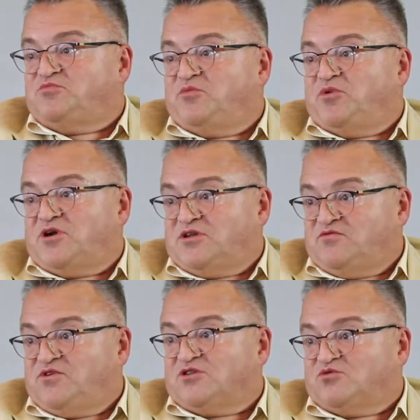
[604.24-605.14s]

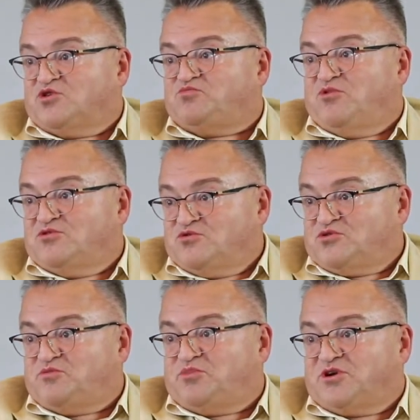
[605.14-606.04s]
препаратов, которые
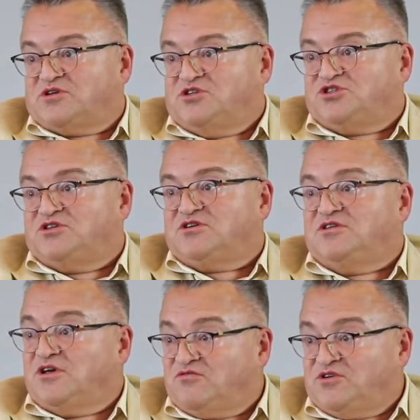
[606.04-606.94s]
используются при различных
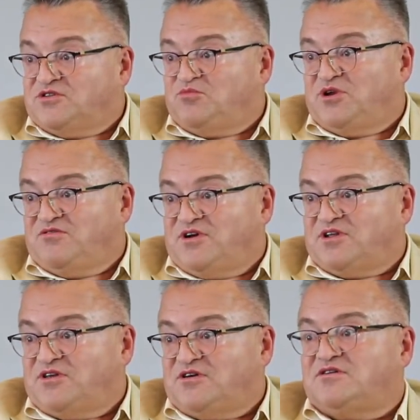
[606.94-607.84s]
нервных
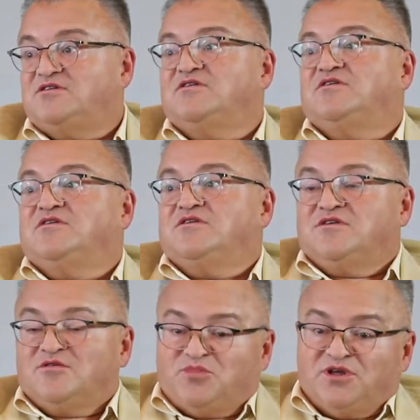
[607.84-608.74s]
заболеваниях,
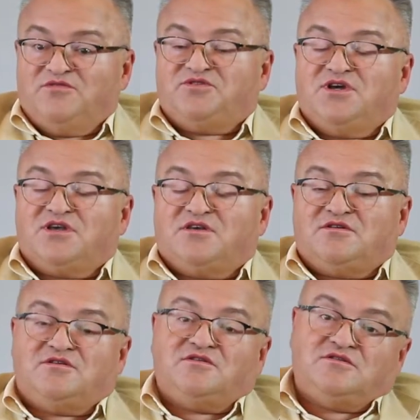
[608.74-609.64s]
при
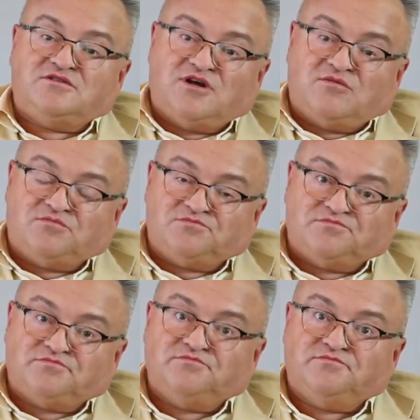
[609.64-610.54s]
всяких
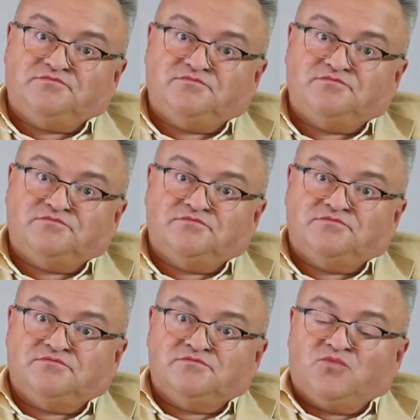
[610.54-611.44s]
там,
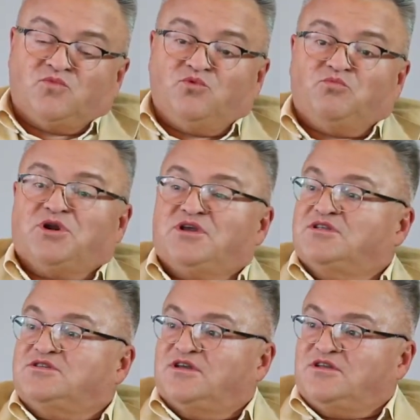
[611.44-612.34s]
ну,
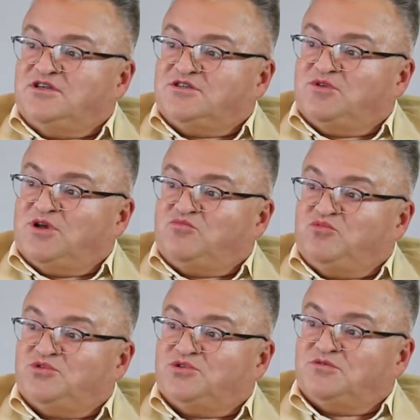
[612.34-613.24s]
паркинсонизм,
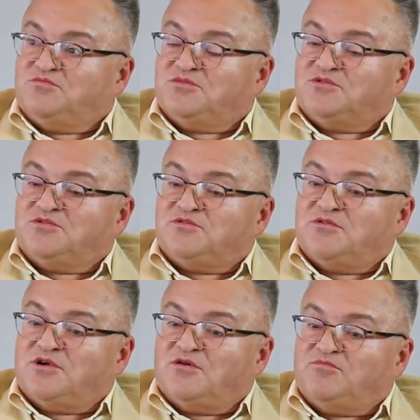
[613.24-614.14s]
допустим,
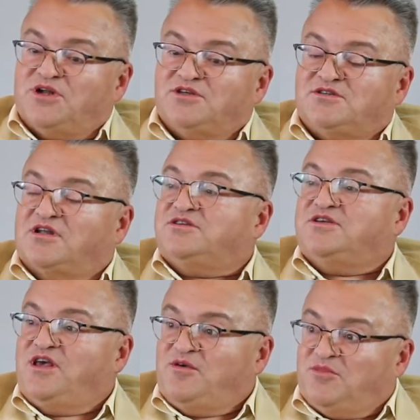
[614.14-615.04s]
болезнь
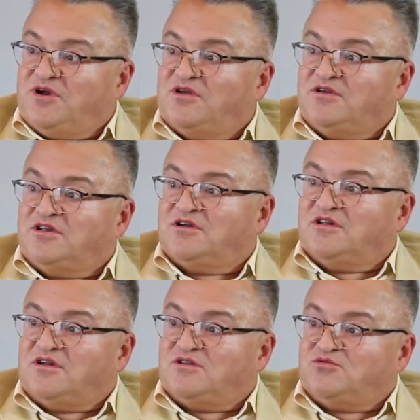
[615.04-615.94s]
Альцгеймера и так
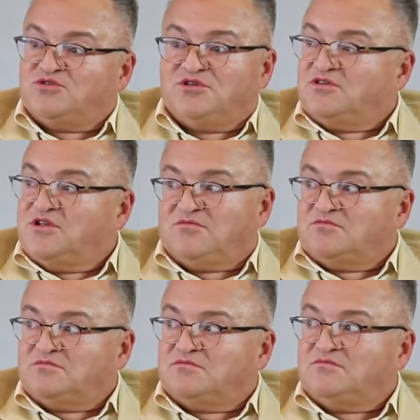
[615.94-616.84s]
далее. То есть их
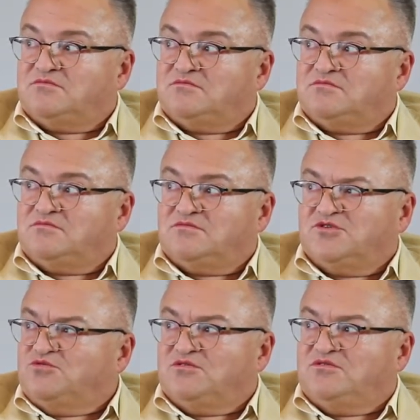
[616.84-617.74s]
там
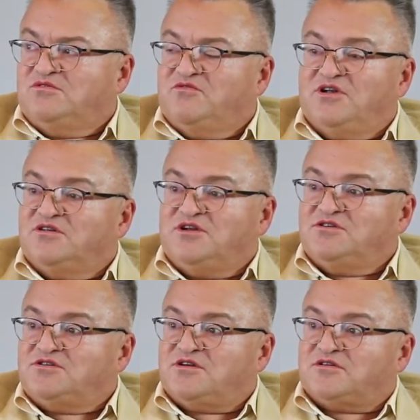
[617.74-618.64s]
ну, два или три
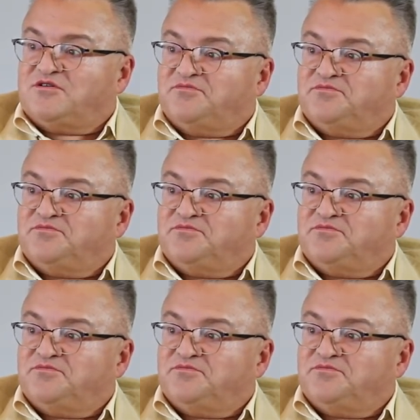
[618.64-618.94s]
десятка.